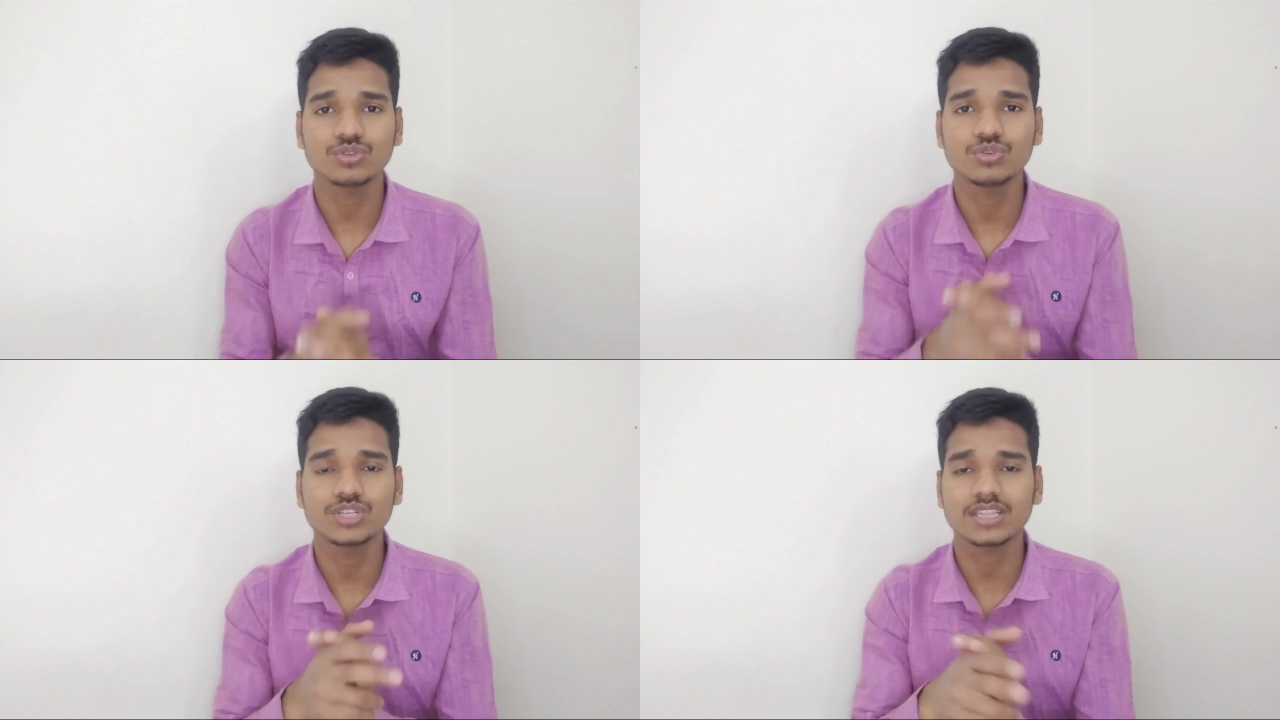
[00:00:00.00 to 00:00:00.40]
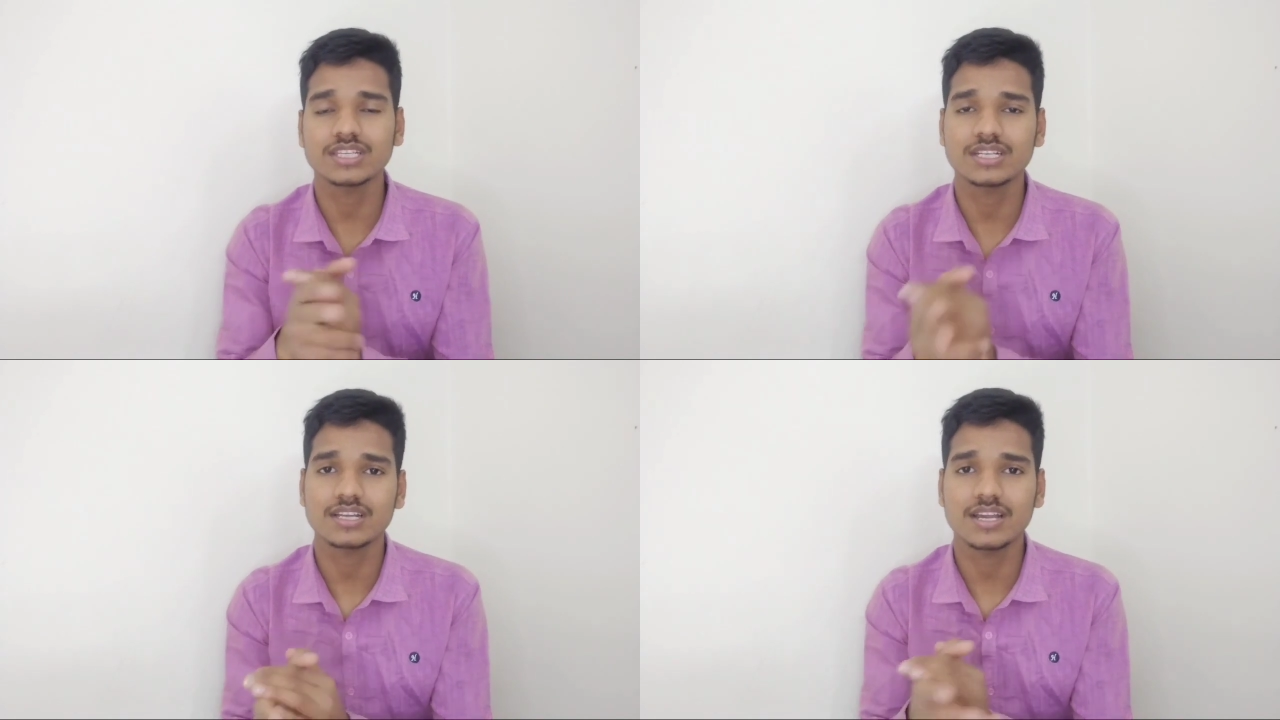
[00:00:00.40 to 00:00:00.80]
দুইটা
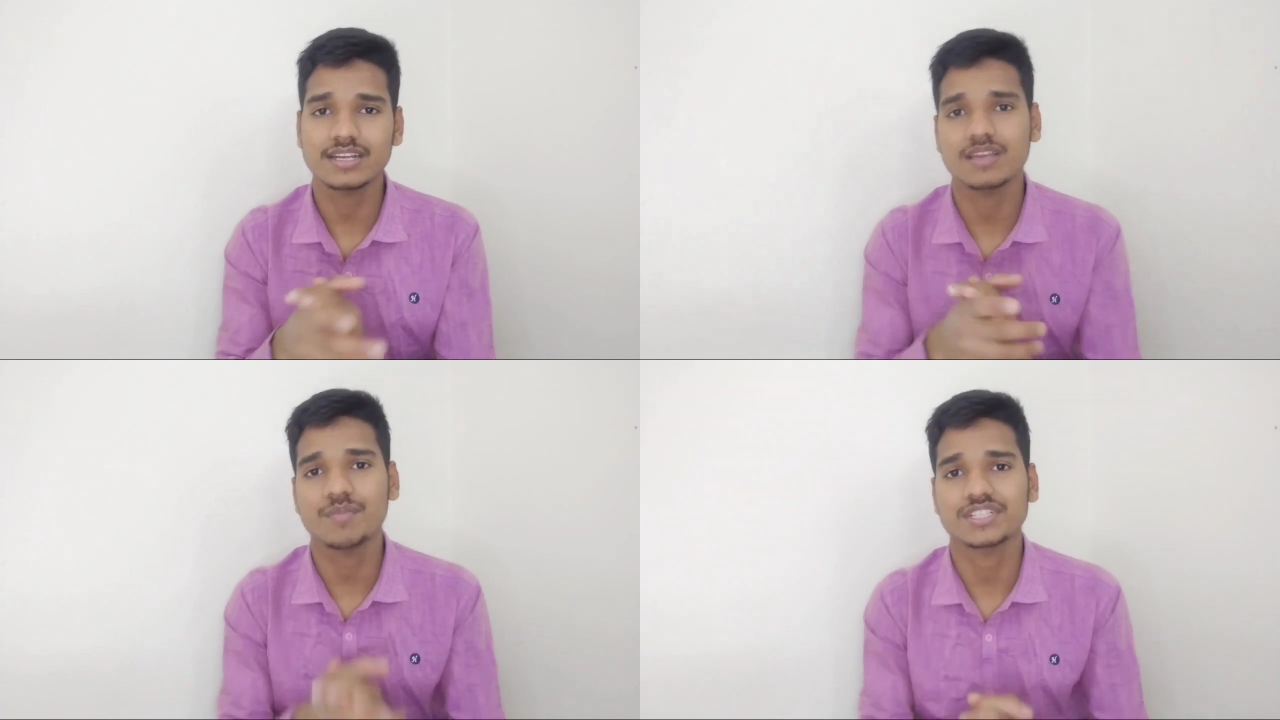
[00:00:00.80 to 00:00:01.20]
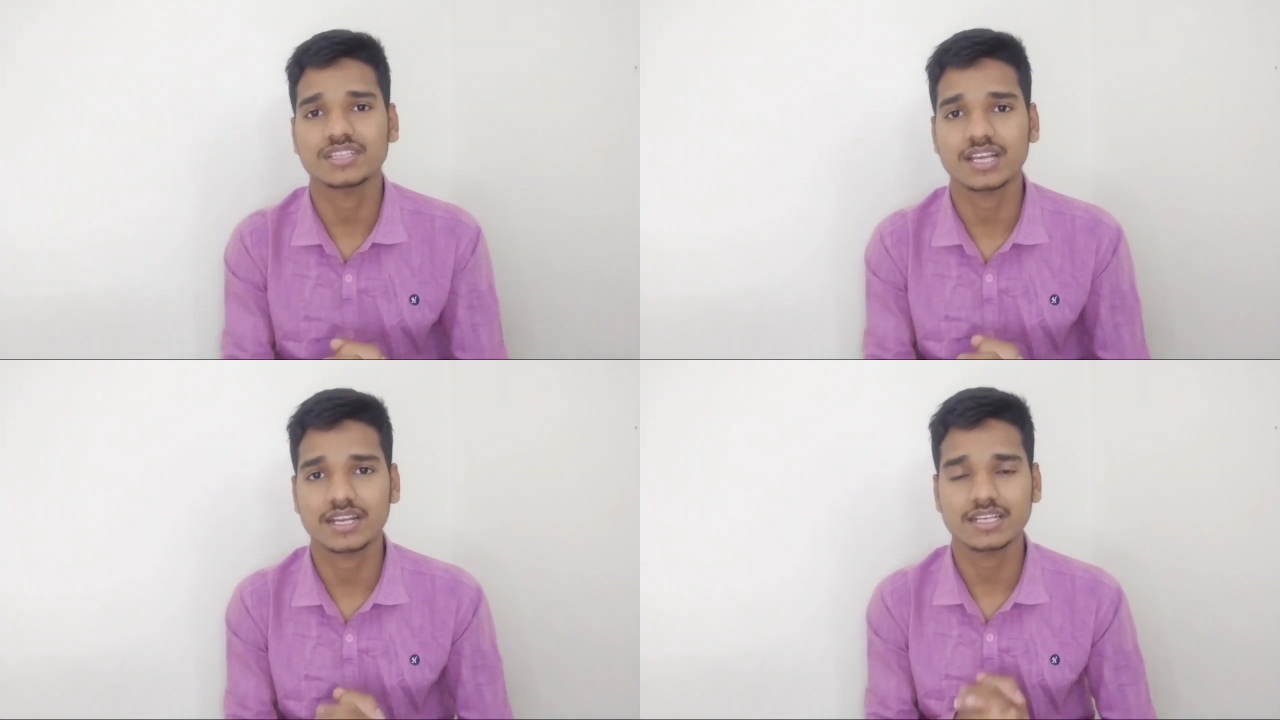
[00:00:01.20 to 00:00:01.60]
তিনটা এটিএম
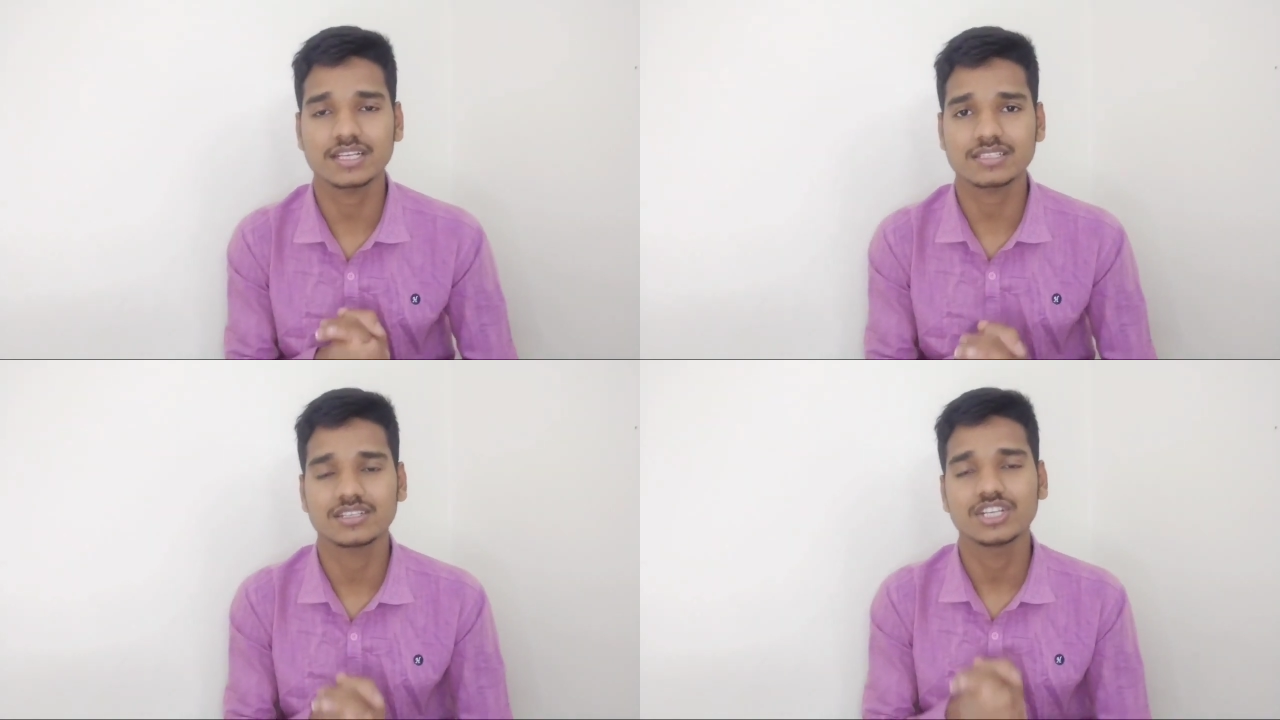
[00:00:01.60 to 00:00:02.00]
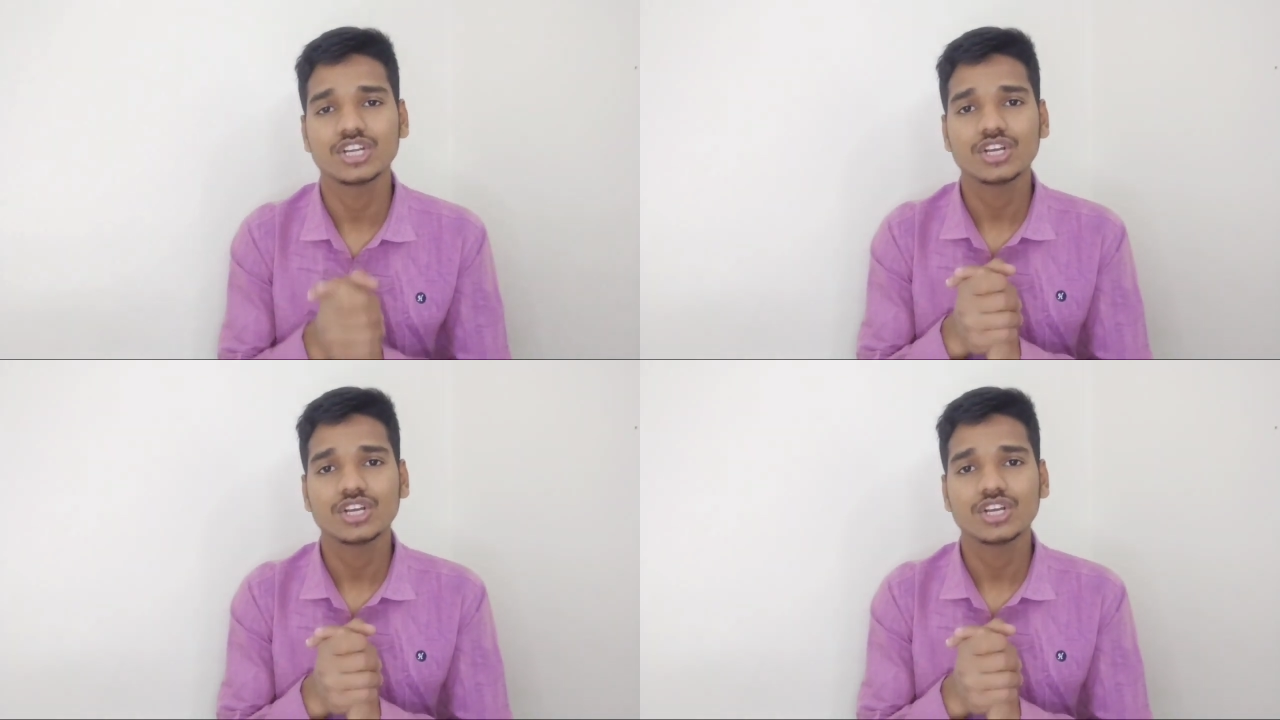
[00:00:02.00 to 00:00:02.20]
মেশিন থাকে ঠিক আছে